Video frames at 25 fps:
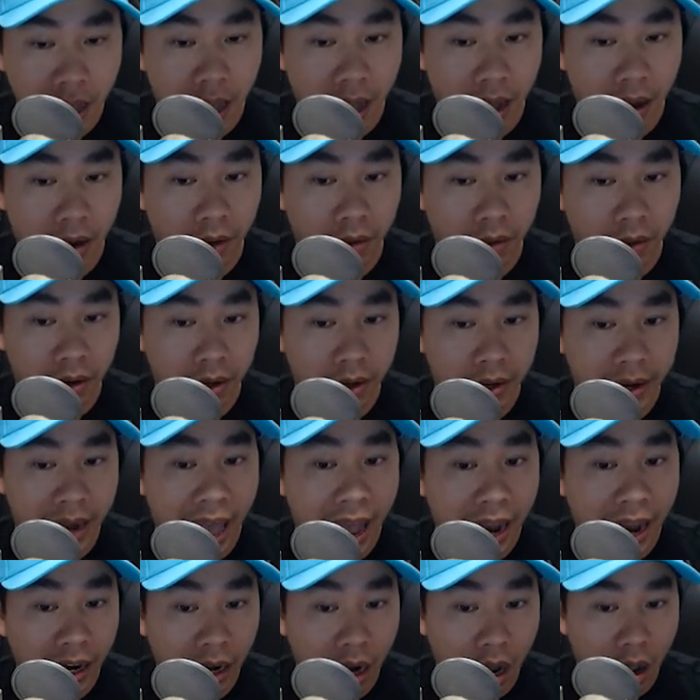uh,
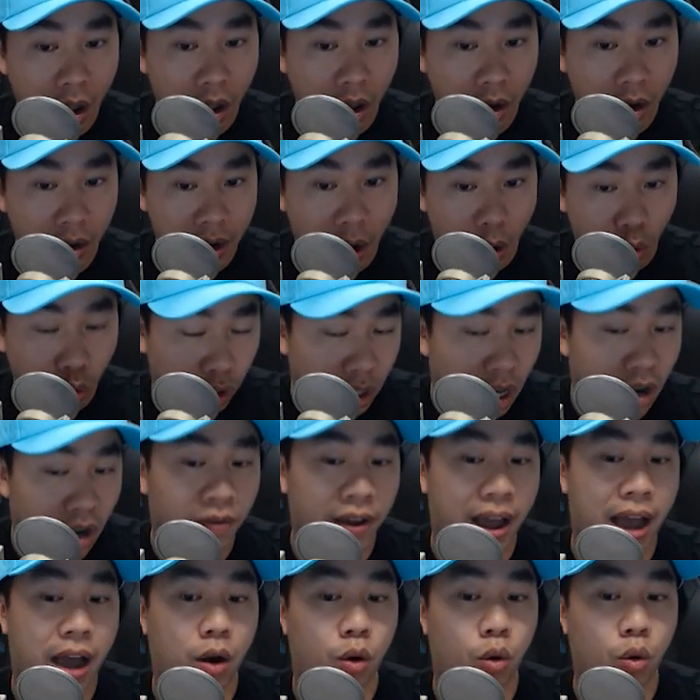đang đầu tư
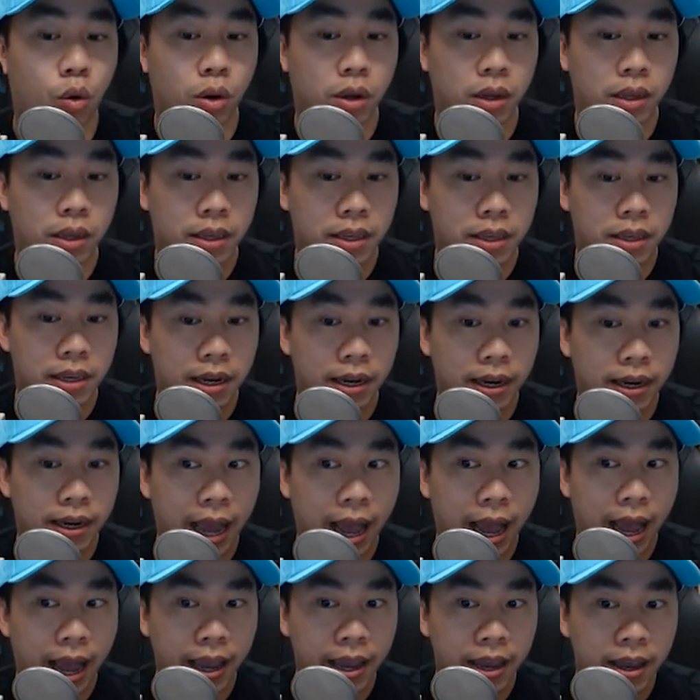vào những
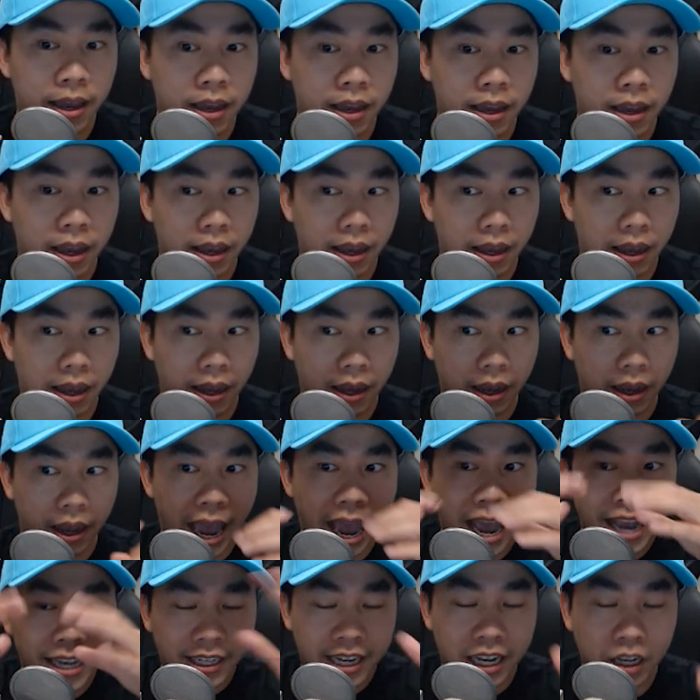cái
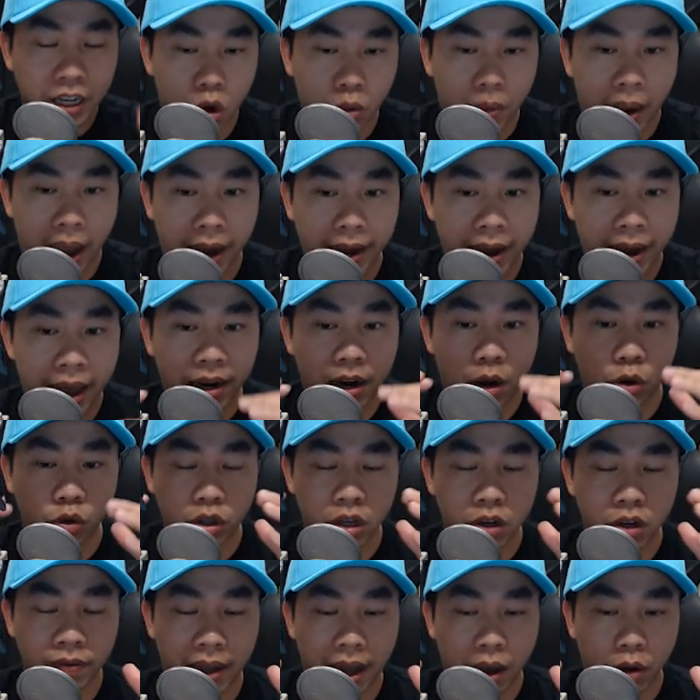asset của bà đang đầu
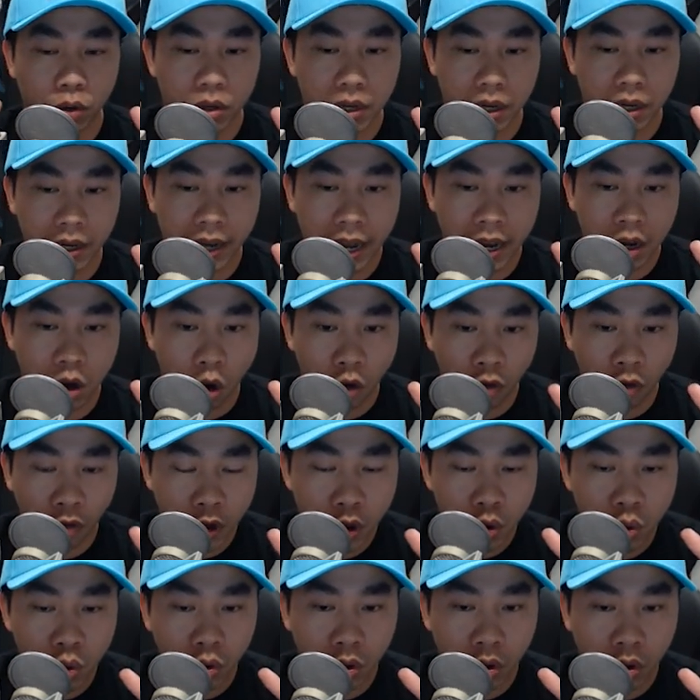tư vào những cái cổ
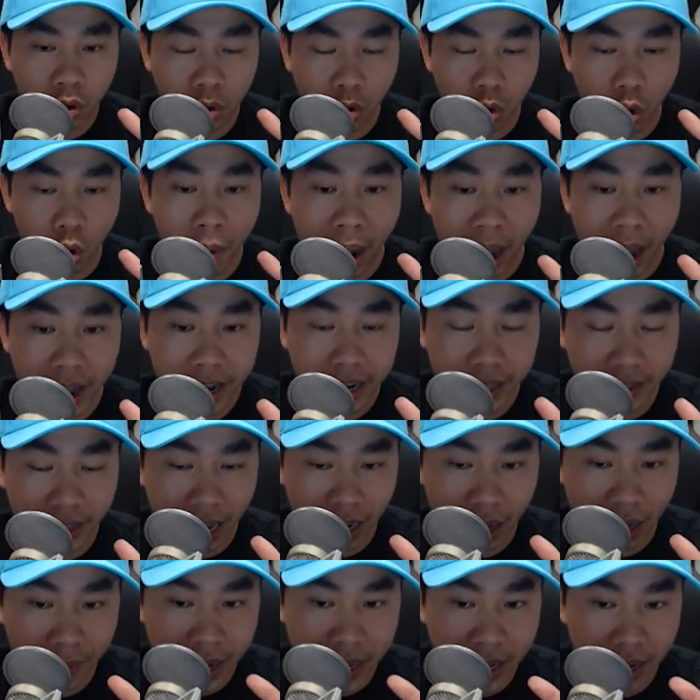phiếu của bà hiện
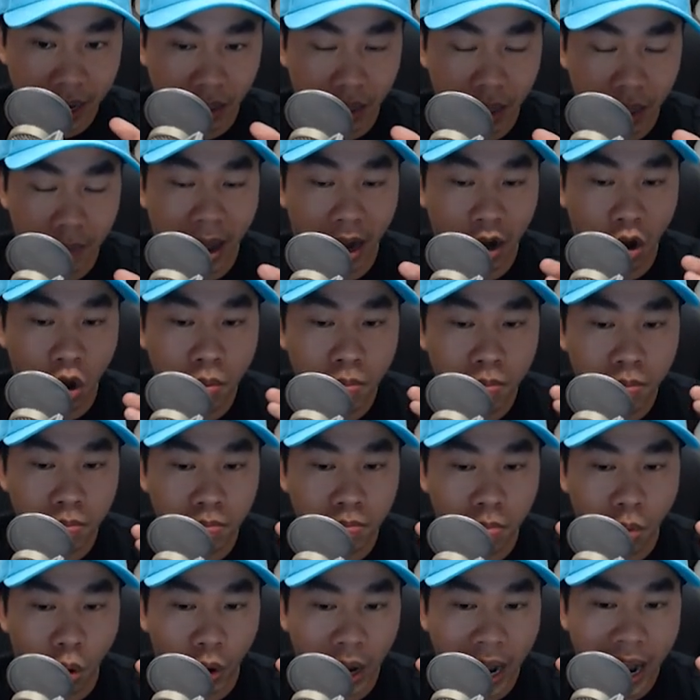tại ngay bây giờ thì bà có
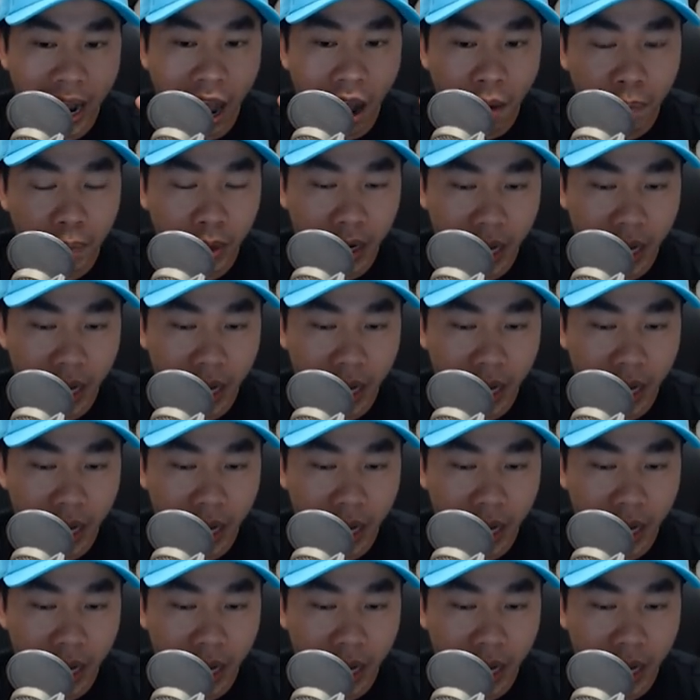một cái